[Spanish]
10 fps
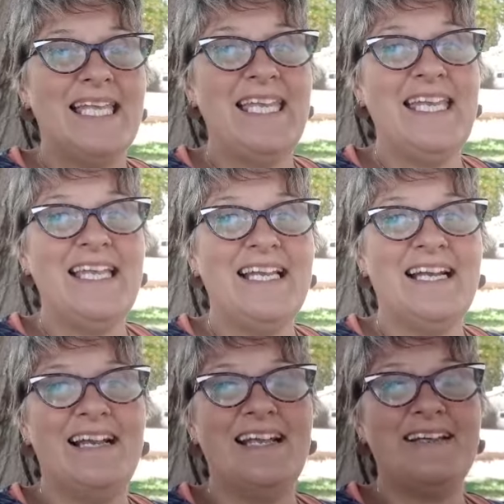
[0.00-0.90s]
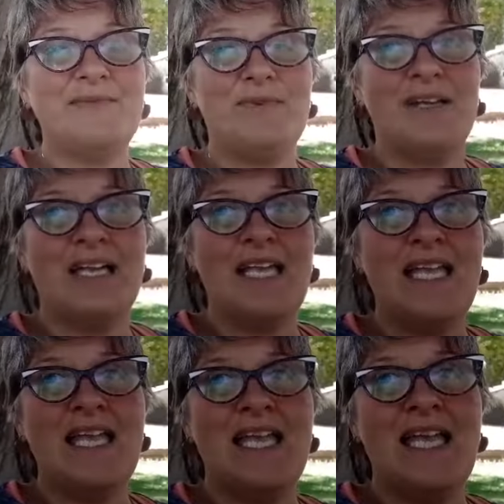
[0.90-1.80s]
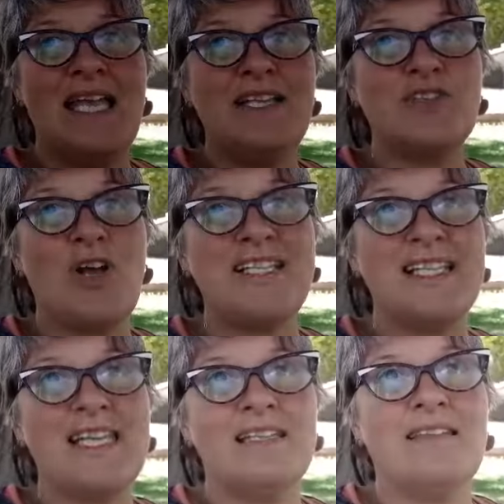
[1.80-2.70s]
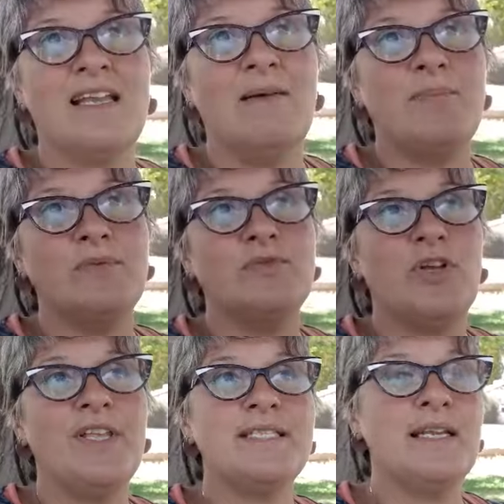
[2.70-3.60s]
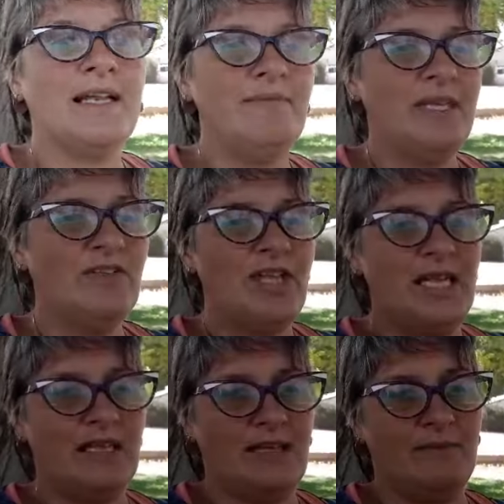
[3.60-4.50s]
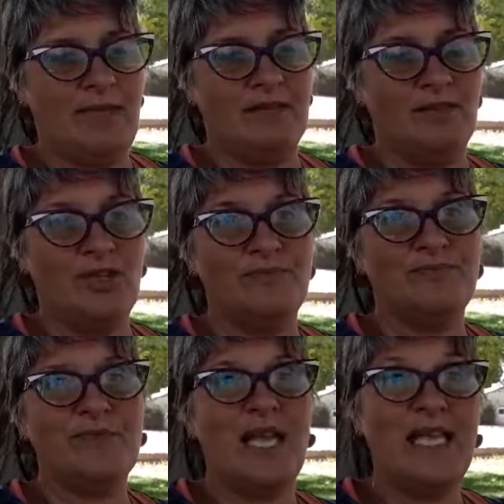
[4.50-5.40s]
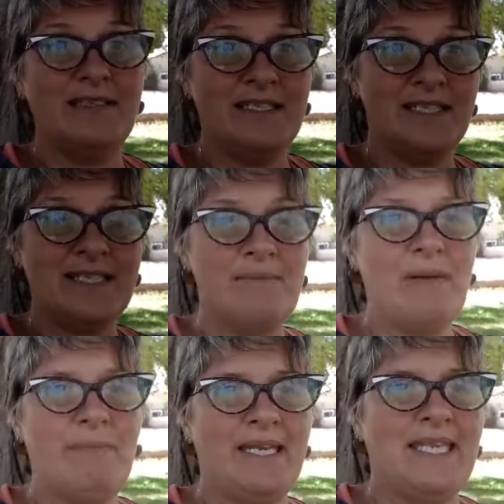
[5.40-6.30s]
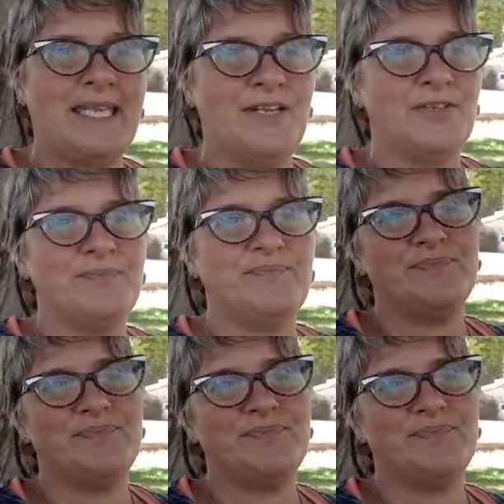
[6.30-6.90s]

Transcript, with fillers: Y eh, eso hace que tenga puntos de acercamiento y alejamiento. Este se llama perigeo.